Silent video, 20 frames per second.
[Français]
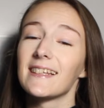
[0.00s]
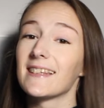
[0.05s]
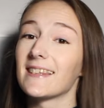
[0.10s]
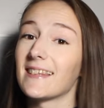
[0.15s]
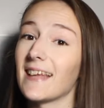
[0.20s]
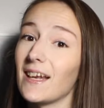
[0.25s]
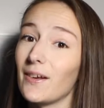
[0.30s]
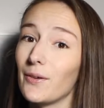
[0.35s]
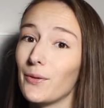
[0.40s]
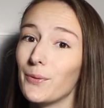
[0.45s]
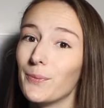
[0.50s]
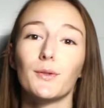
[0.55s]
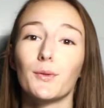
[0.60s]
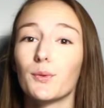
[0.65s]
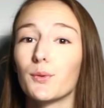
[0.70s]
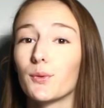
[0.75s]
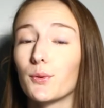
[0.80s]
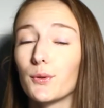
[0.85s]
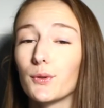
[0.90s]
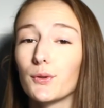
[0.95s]
Salut
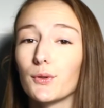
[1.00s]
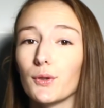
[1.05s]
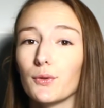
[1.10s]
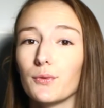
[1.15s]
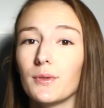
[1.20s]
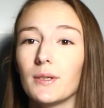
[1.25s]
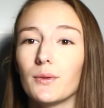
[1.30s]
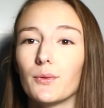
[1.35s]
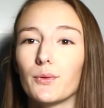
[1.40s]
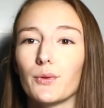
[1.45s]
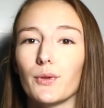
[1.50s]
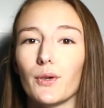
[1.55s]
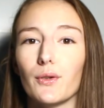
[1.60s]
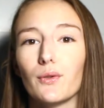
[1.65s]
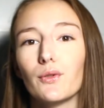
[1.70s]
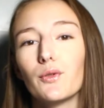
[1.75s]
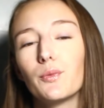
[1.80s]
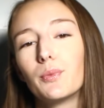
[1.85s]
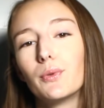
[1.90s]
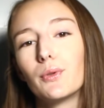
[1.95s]
Donc aujourd'hui on se
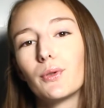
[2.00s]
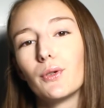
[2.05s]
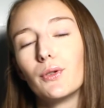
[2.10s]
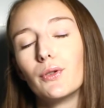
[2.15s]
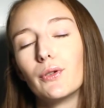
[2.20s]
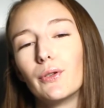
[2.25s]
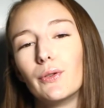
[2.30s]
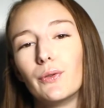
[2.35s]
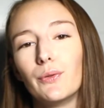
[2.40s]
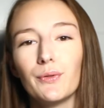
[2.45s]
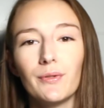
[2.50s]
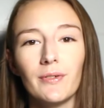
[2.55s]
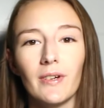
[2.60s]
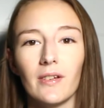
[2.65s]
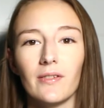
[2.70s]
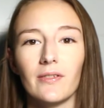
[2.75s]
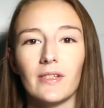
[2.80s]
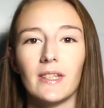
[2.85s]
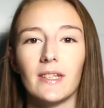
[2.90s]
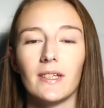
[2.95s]
retrouve pour une
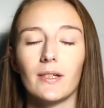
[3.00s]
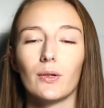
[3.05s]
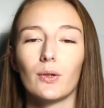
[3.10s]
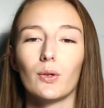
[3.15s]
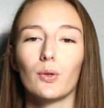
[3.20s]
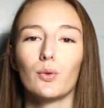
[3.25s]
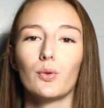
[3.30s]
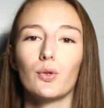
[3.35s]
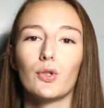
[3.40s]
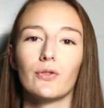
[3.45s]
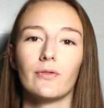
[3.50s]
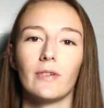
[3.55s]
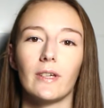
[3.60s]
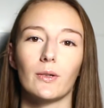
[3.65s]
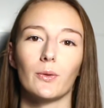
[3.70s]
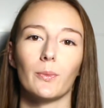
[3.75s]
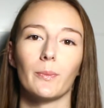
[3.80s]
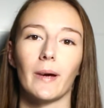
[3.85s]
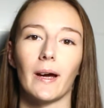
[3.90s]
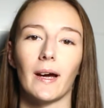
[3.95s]
nouvelle vidéo où je
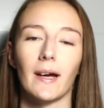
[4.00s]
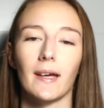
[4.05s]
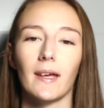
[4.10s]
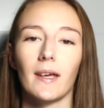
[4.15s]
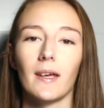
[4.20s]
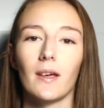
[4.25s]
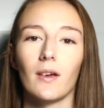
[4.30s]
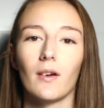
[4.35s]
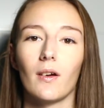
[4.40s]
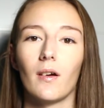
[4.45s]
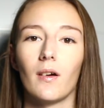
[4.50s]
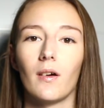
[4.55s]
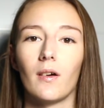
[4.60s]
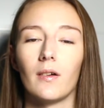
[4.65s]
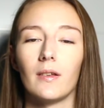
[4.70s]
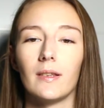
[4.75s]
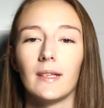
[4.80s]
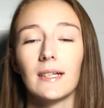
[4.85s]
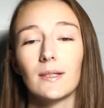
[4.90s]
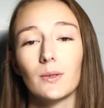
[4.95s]
vais comparer euh,